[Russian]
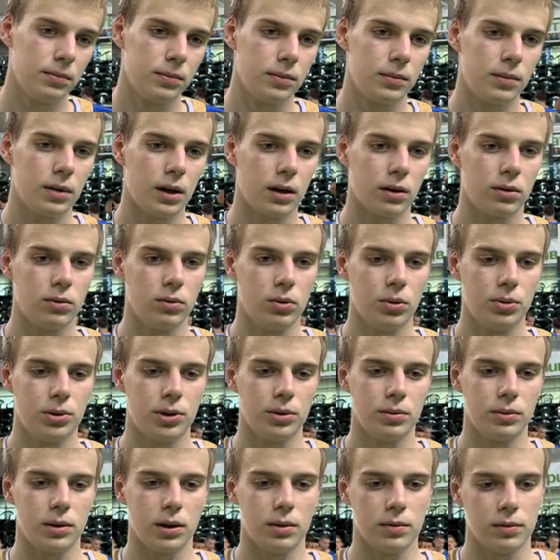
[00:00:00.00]
Так, в
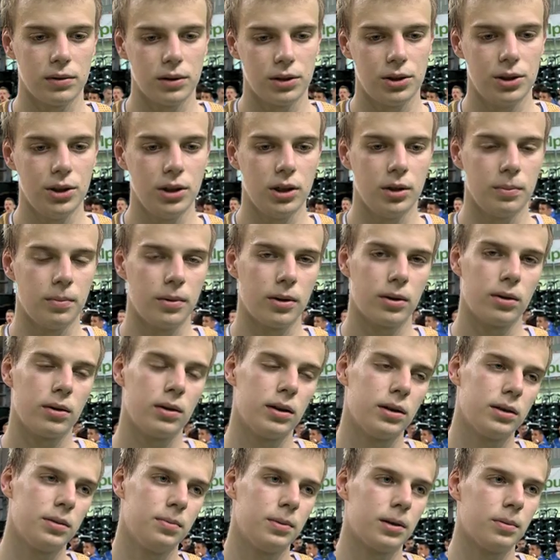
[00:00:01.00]
общем, там в защите пару
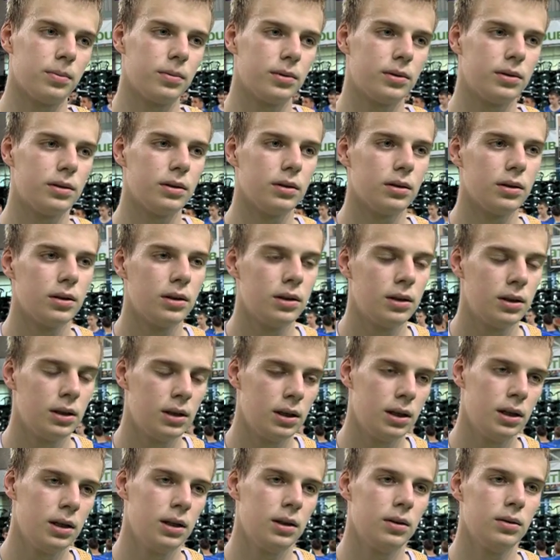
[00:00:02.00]
раз пропустил.
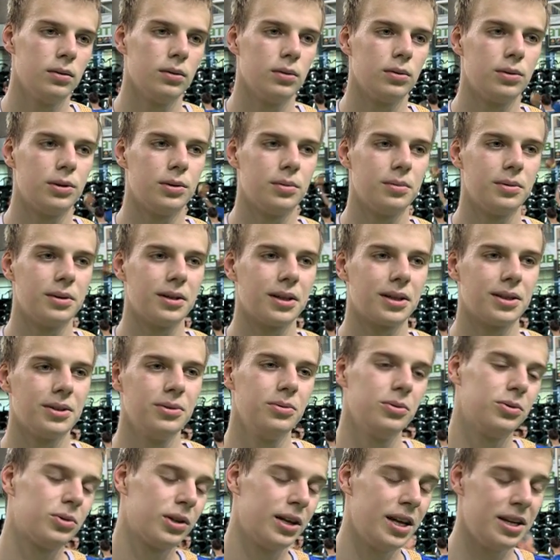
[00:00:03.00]
В общем, так.
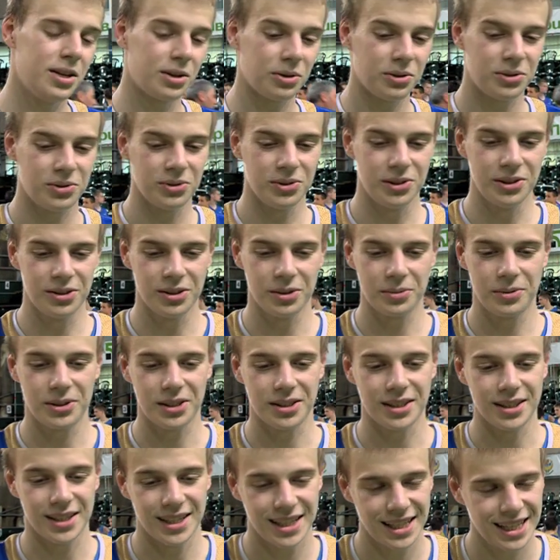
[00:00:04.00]
Ну, тренера судить
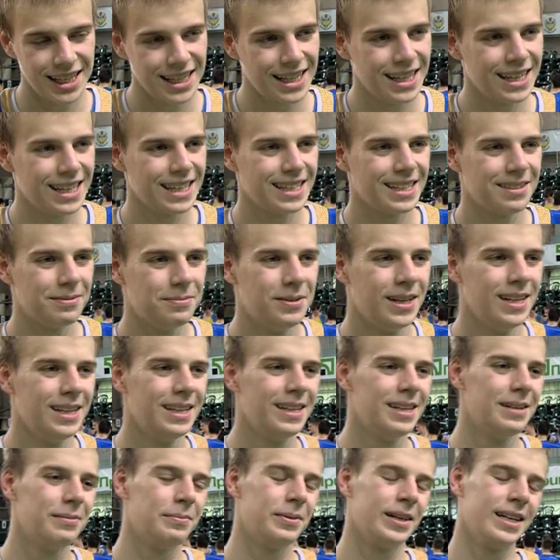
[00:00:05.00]
вообще-то
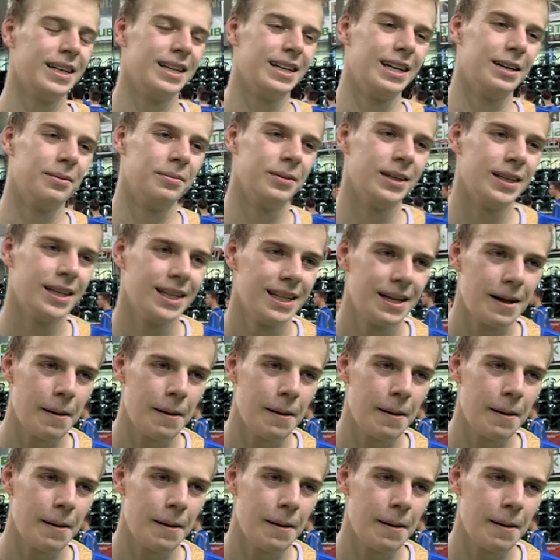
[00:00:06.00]
по игре моей.